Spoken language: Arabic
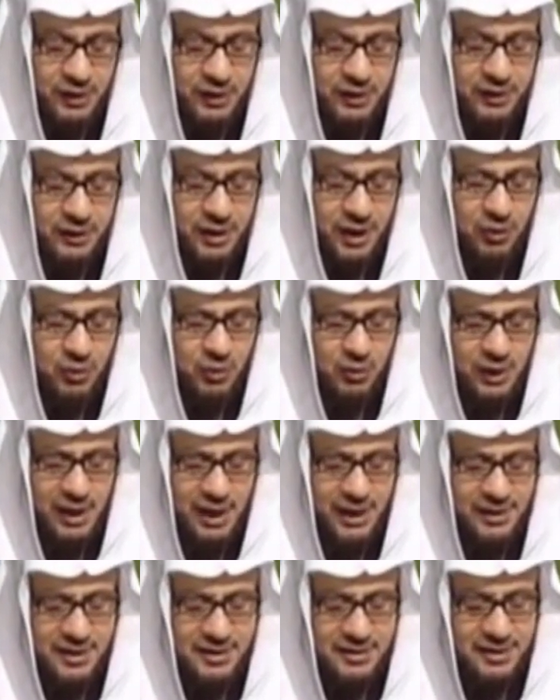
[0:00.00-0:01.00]
يقول
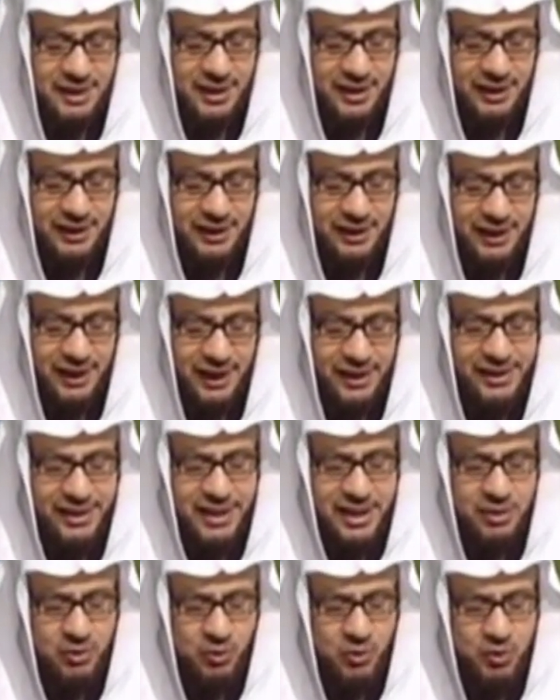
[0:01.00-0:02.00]
هذا السائل هل
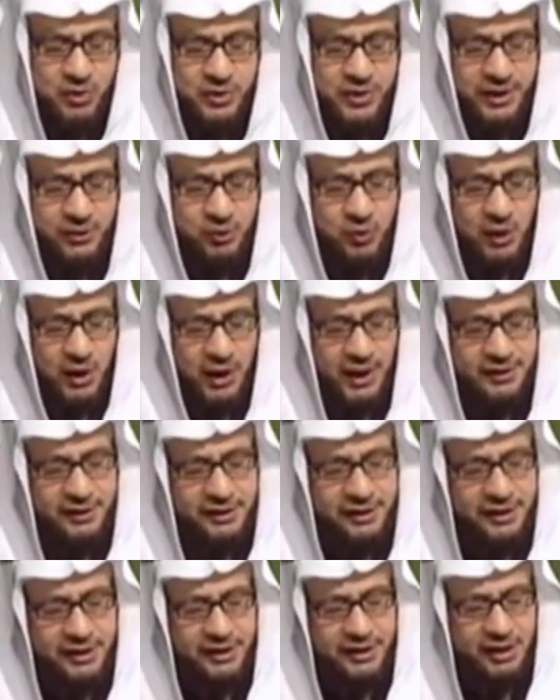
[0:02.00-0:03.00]
يجوز أن
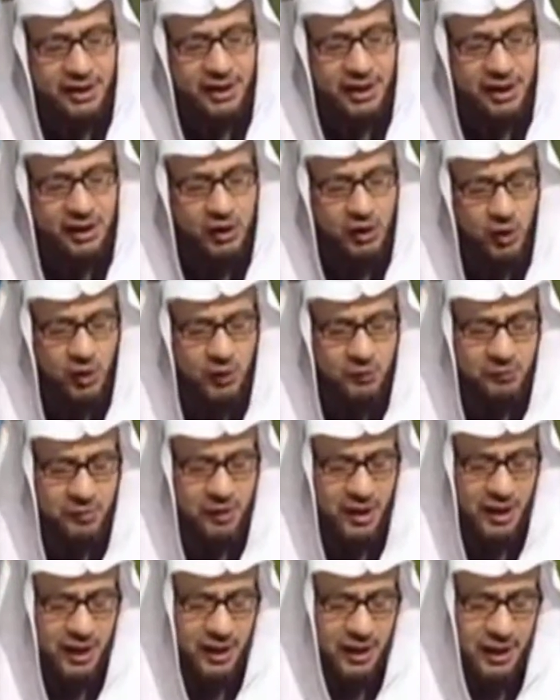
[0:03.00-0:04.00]
أؤدي
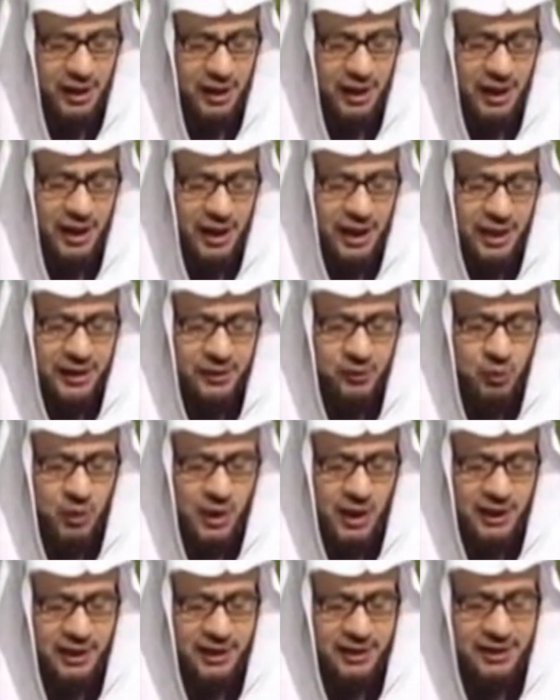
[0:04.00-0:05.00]
العمرة عن
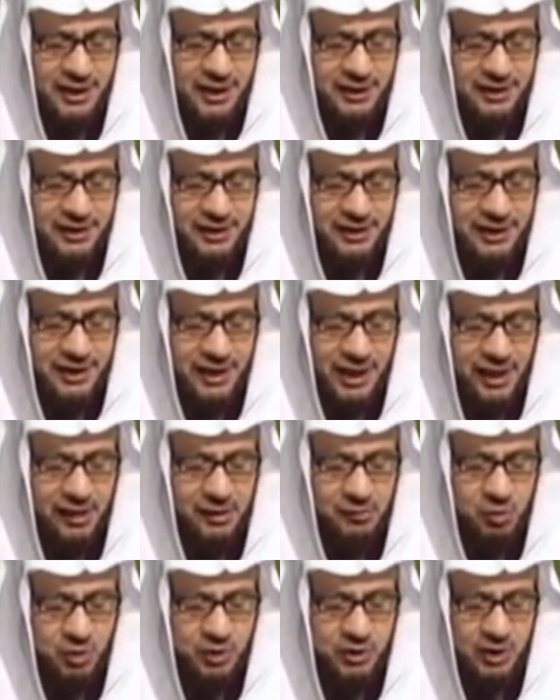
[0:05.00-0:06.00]
والدتي
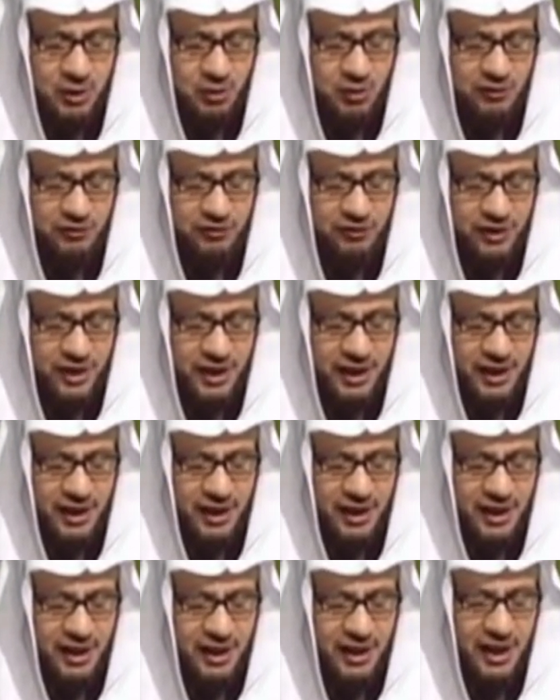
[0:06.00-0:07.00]

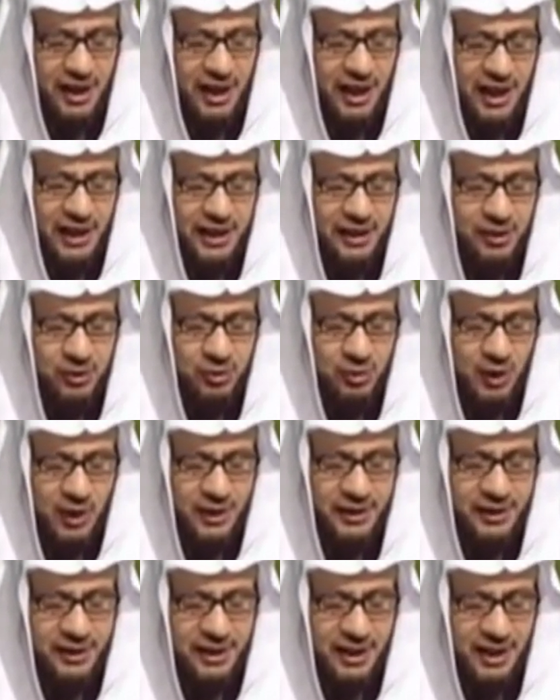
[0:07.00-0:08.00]
المتوفاة حيث
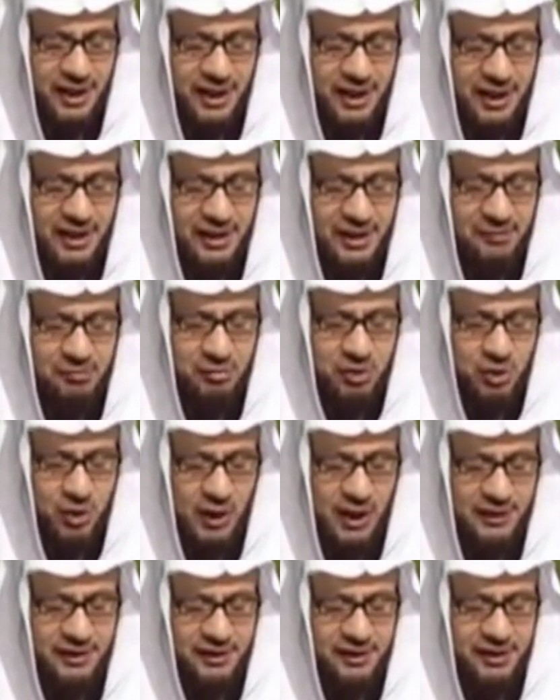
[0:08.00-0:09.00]
أنها لم
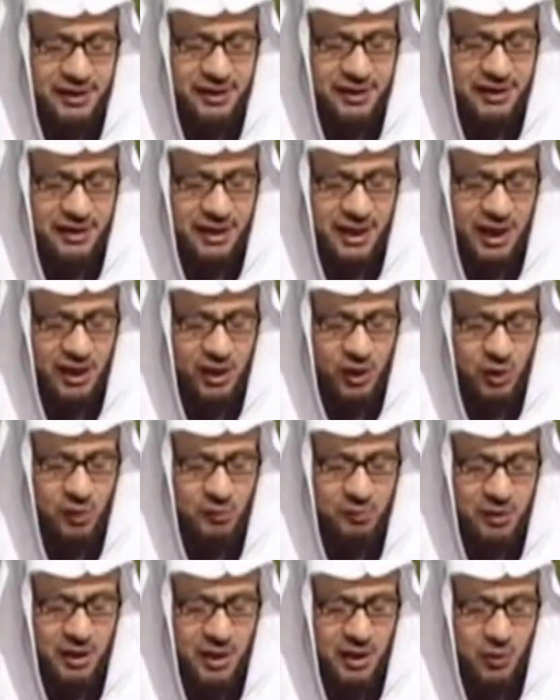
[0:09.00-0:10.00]
تؤدي
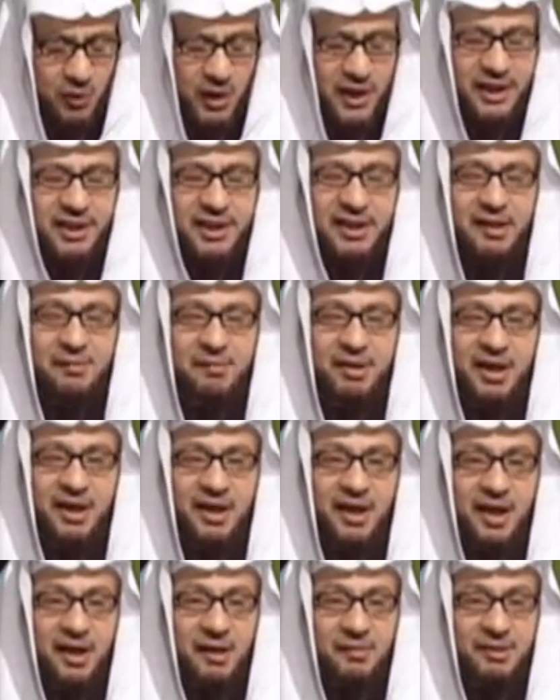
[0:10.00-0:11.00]
العمرة وإنما
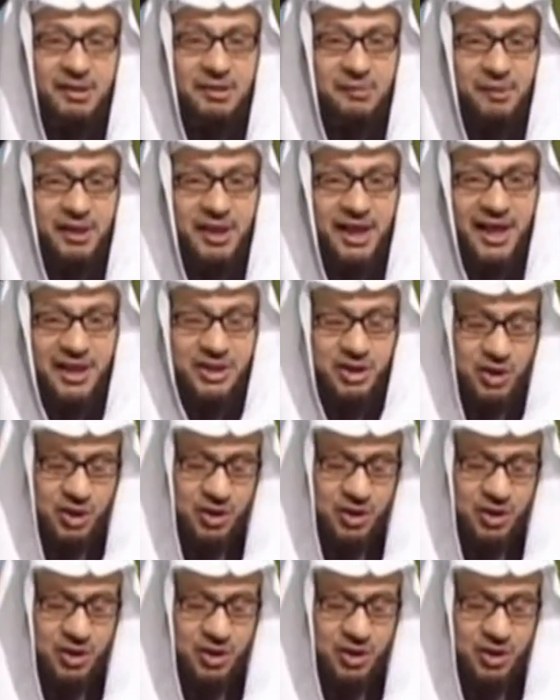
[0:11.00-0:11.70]
قامت بالحج